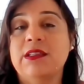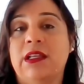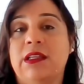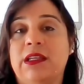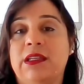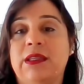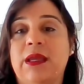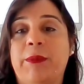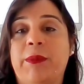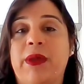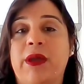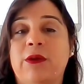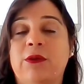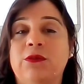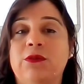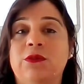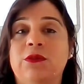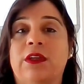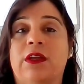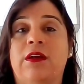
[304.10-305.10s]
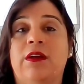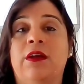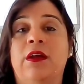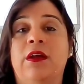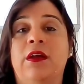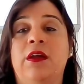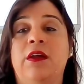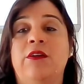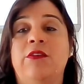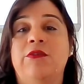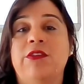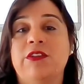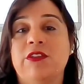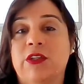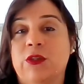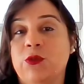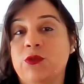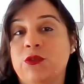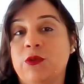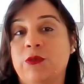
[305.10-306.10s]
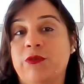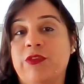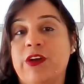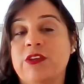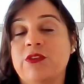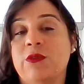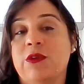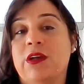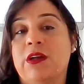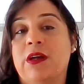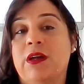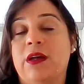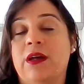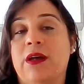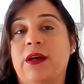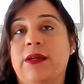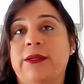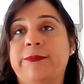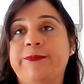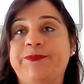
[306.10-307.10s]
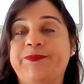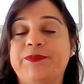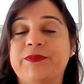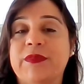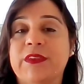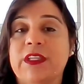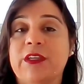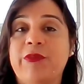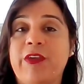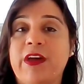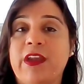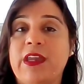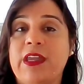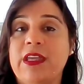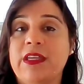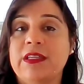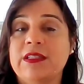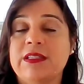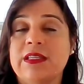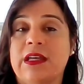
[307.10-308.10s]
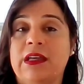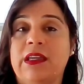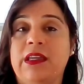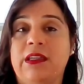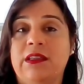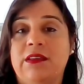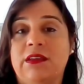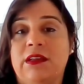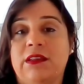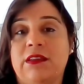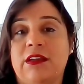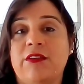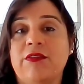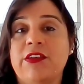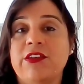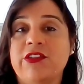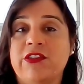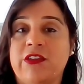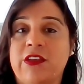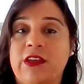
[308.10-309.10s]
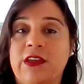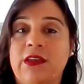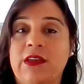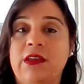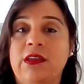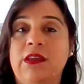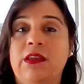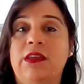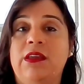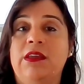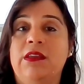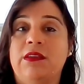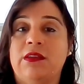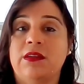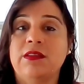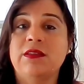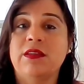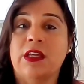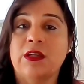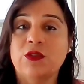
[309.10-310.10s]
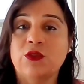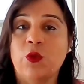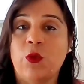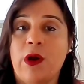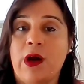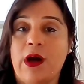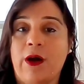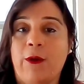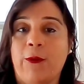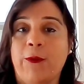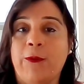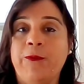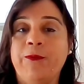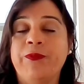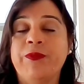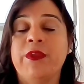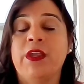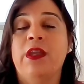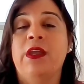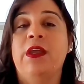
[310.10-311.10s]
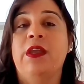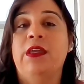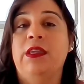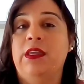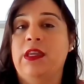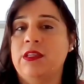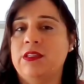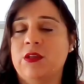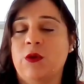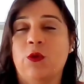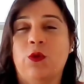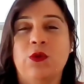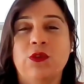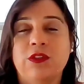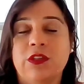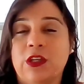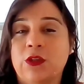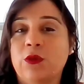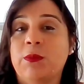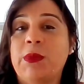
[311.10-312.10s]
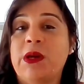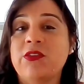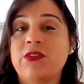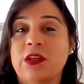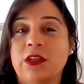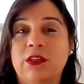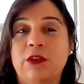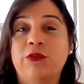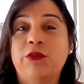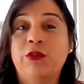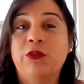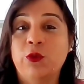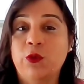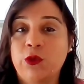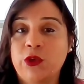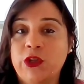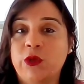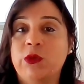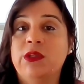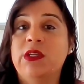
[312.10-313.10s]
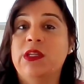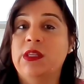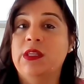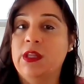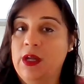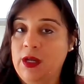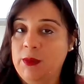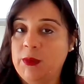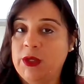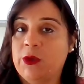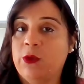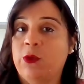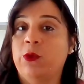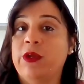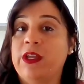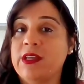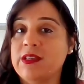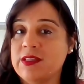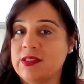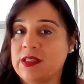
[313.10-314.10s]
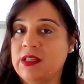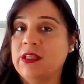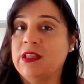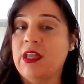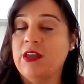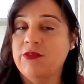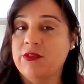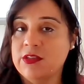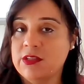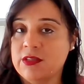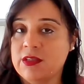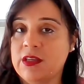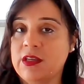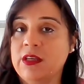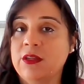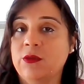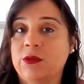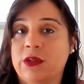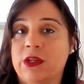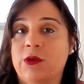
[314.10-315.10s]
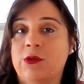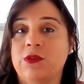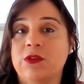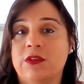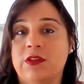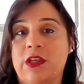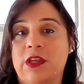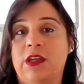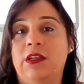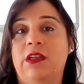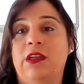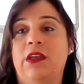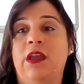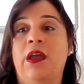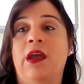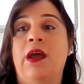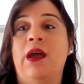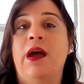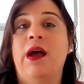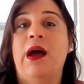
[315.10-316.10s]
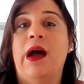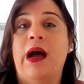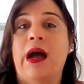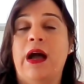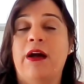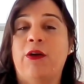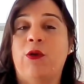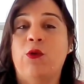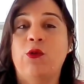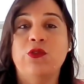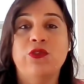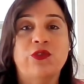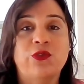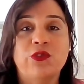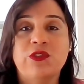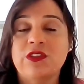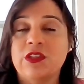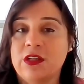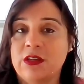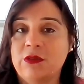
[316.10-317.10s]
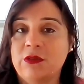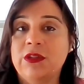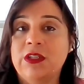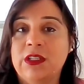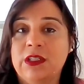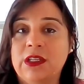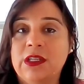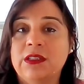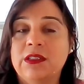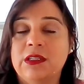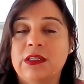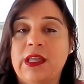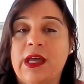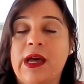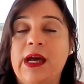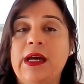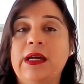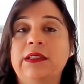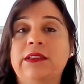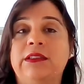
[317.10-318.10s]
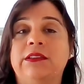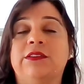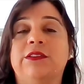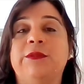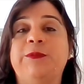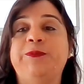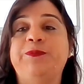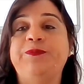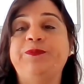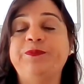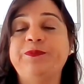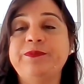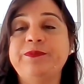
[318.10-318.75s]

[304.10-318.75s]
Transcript: essa linha da pergunta, Veja que o senhor faz uma diferença entre travesti e transexual. E esse é um conceito bastante fluido e dinâmico, e assim deve ser no que concerne à construção de identidades.